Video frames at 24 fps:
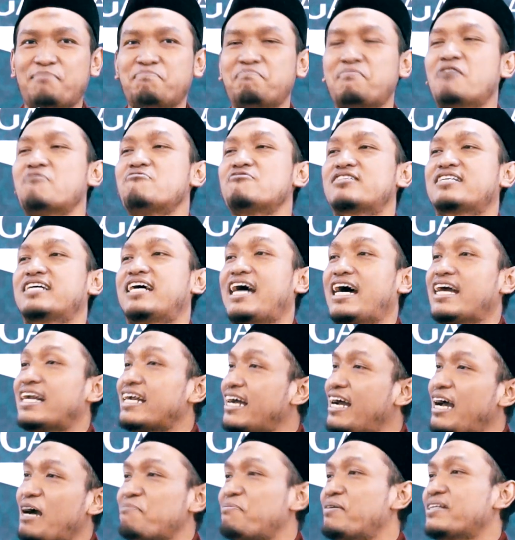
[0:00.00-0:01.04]
Mau
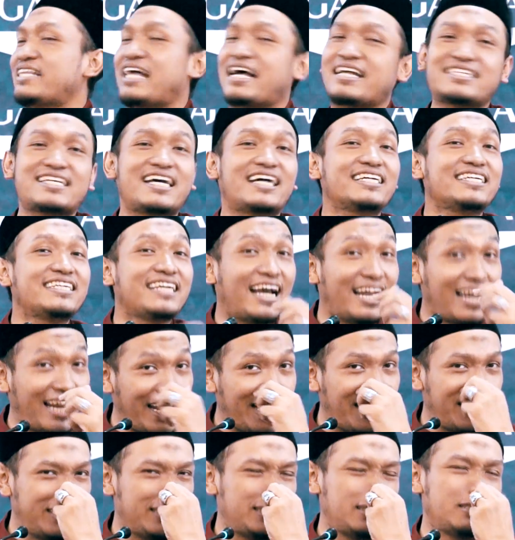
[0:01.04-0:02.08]
sekarang apa tak cari yang
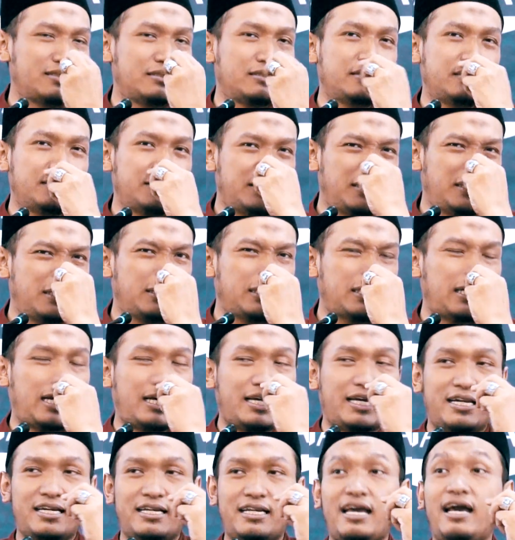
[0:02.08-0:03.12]
lain?
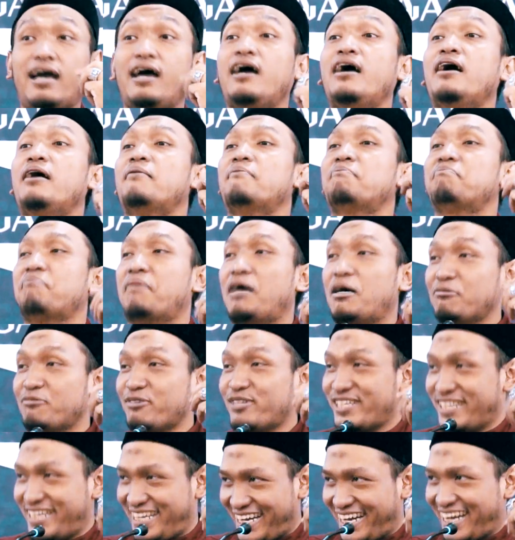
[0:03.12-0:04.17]
Akhirnya mau
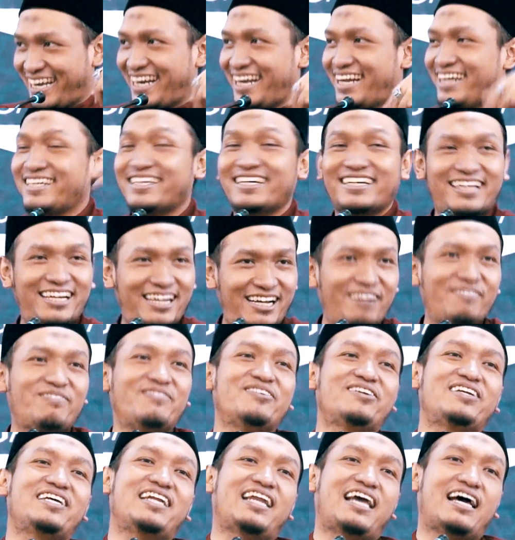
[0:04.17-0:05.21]
sekarang.
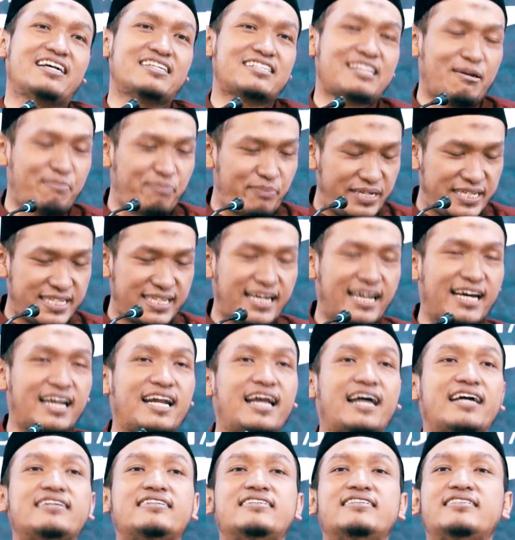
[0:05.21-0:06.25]
Alhamdulillah sampai
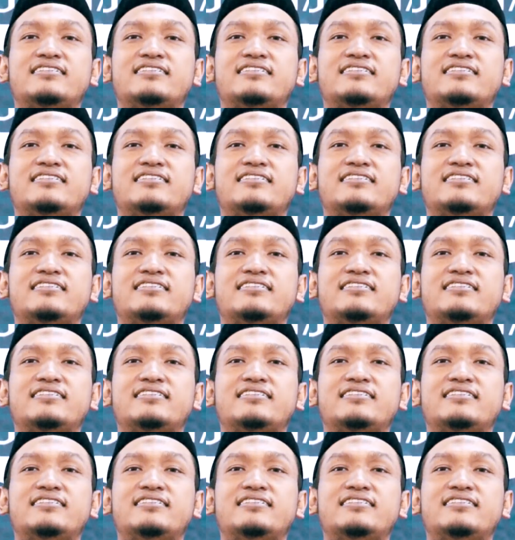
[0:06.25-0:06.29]
sekarang